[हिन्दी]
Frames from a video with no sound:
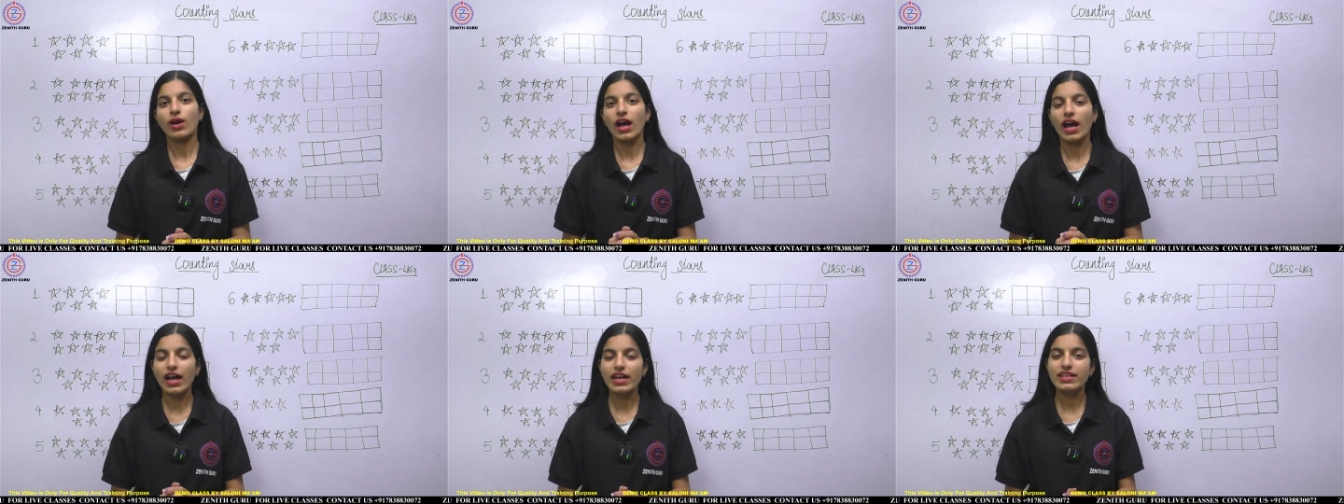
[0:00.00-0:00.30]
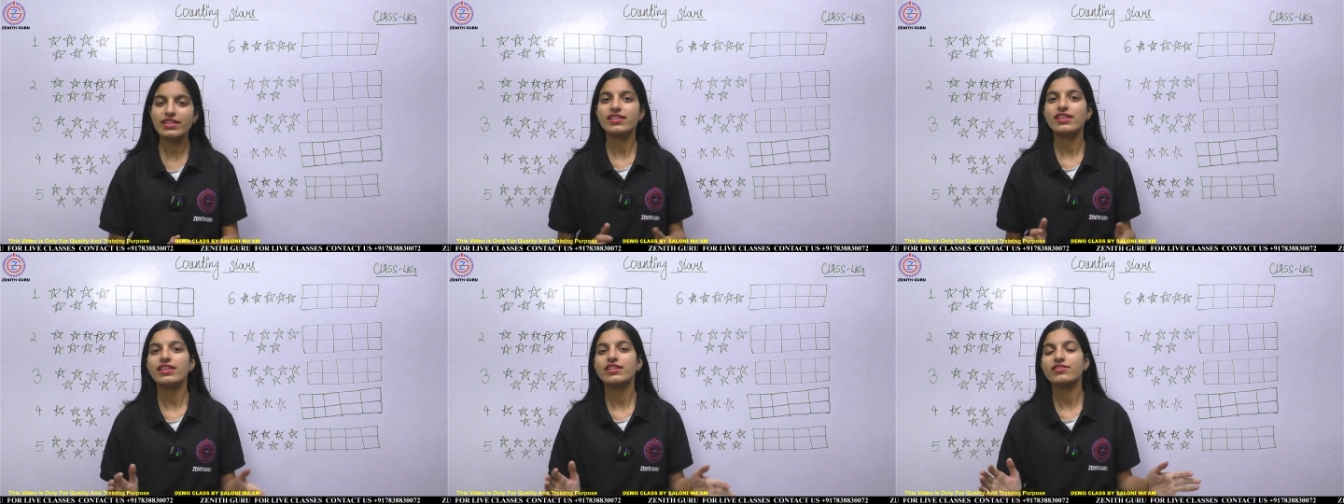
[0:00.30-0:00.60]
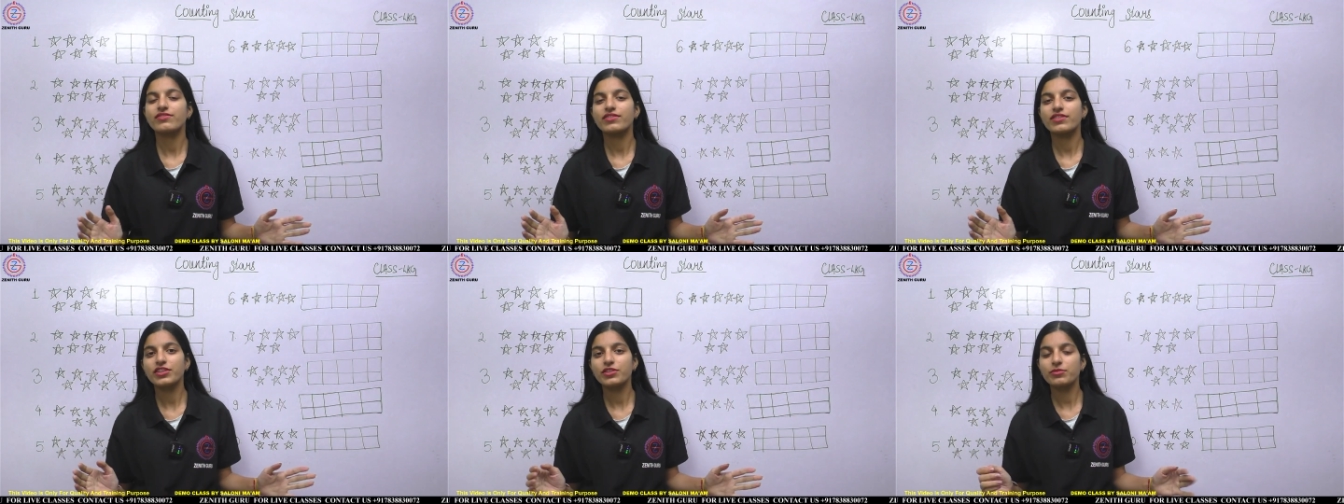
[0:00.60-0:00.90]
आज की इस
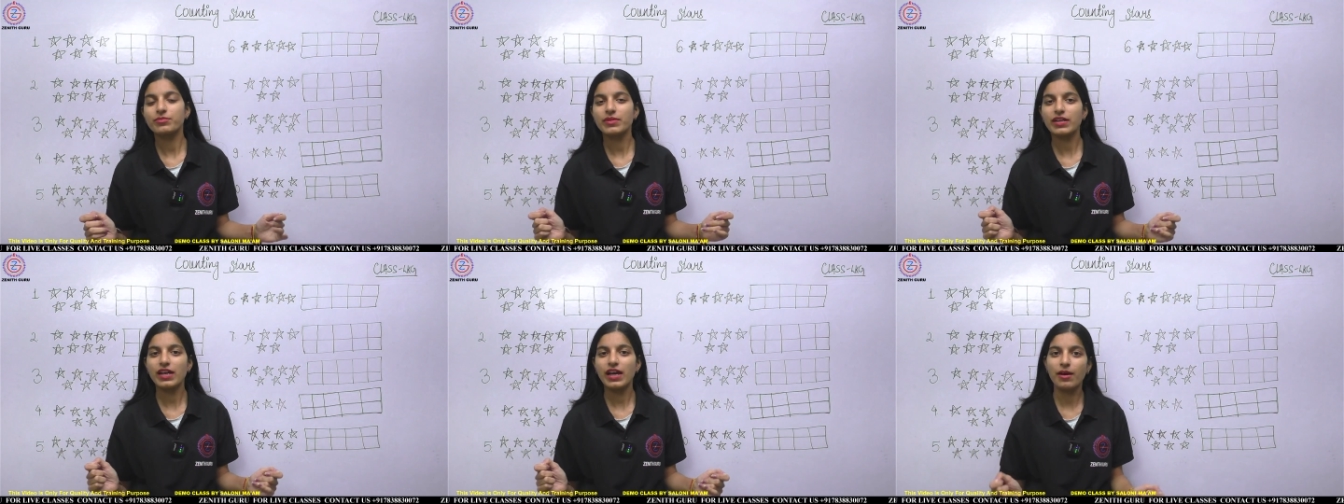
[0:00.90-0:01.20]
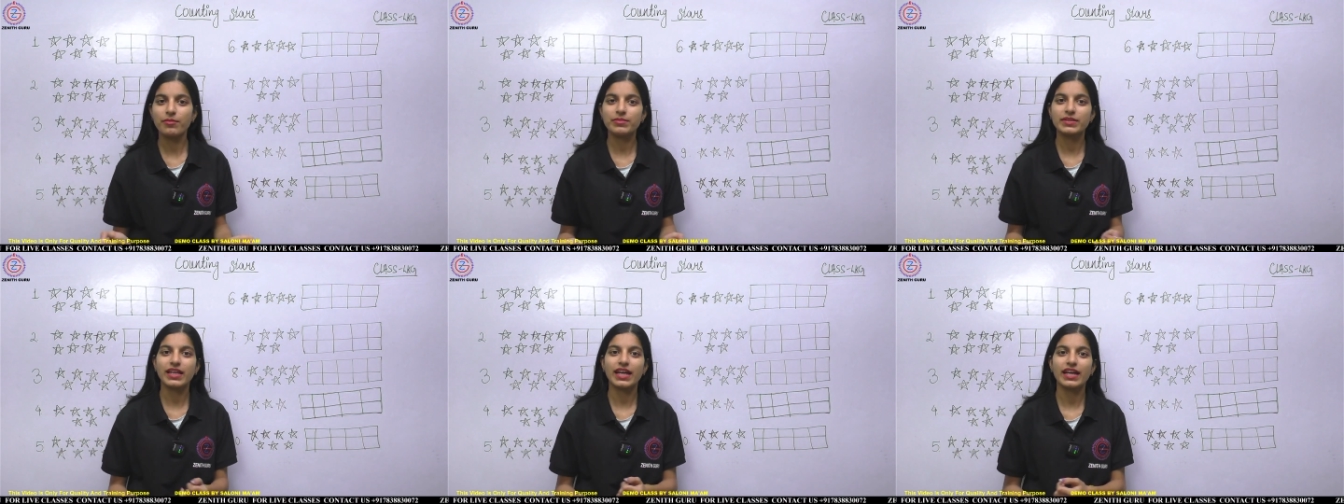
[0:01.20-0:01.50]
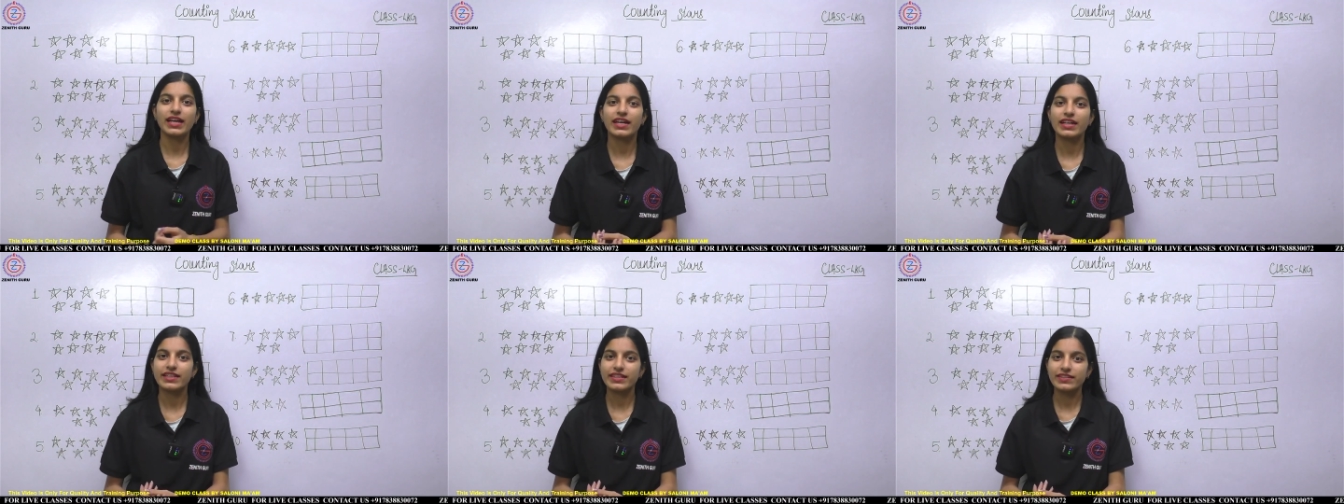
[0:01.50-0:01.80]
वीडियो में हम क्या
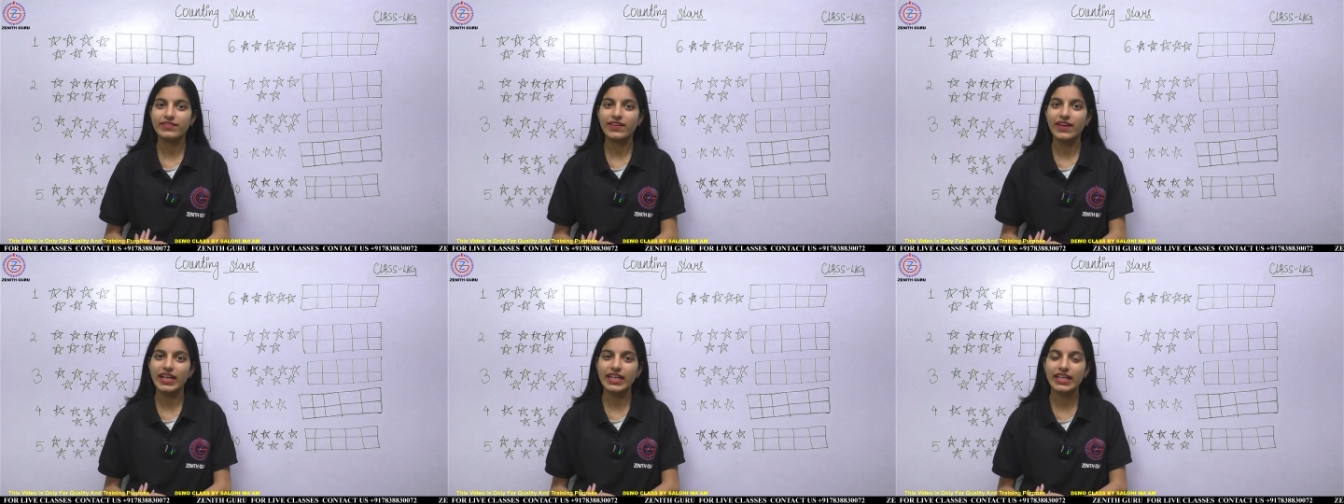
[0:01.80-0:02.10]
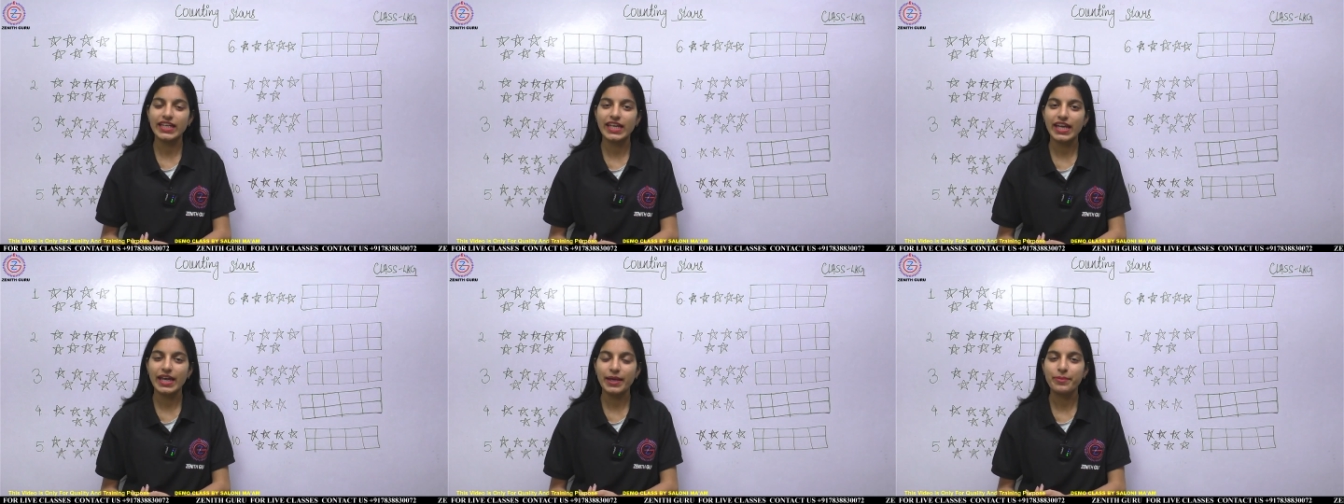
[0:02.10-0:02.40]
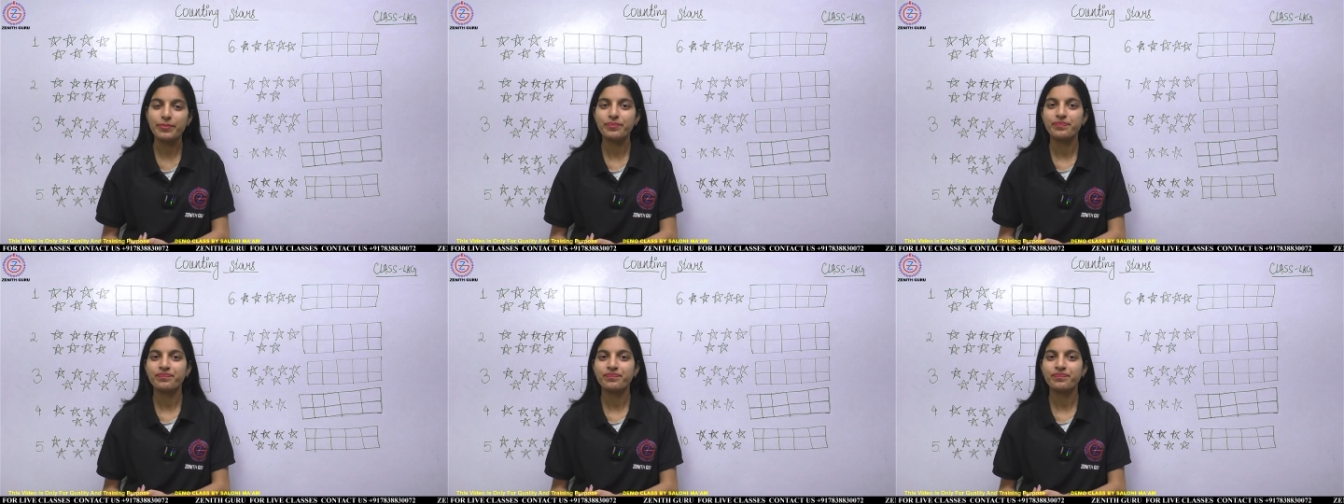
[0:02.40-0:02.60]
करने वाले हैं